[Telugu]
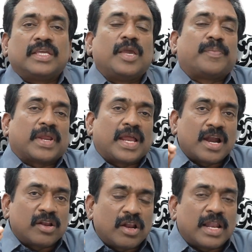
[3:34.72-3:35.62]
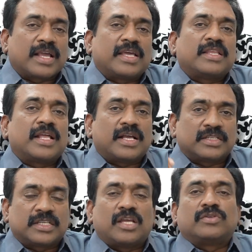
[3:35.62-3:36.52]
ఈ ప్రయాణంలో నాకు ఏదైనా
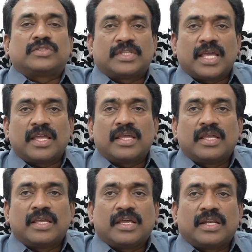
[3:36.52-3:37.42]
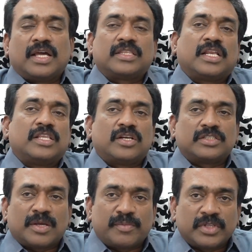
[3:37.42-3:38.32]
కష్టాలు వస్తే నా
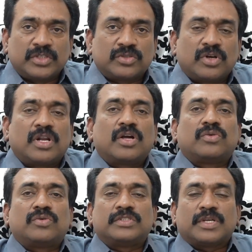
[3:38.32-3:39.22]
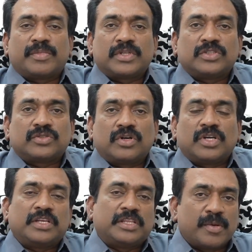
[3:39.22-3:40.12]
తల్లిదండ్రులను సంప్రదించుకున్నాను నా గురువుని సంప్రదించుకున్నాను
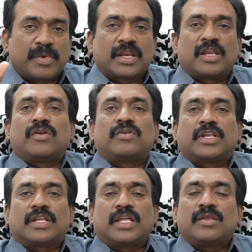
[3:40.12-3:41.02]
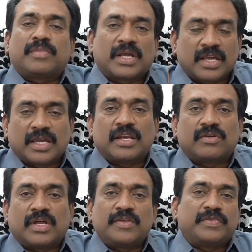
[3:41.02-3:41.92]
నేను ఇదే మార్గంలో ఉంటాను కానీ పక్కకి
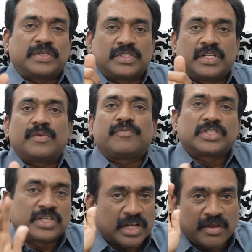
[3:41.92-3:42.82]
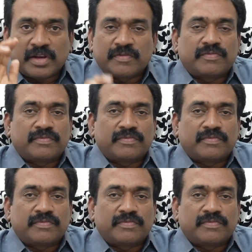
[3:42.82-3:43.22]
వెళ్ళను అని ఫిక్స్డ్గా ఫస్ట్ రావాలి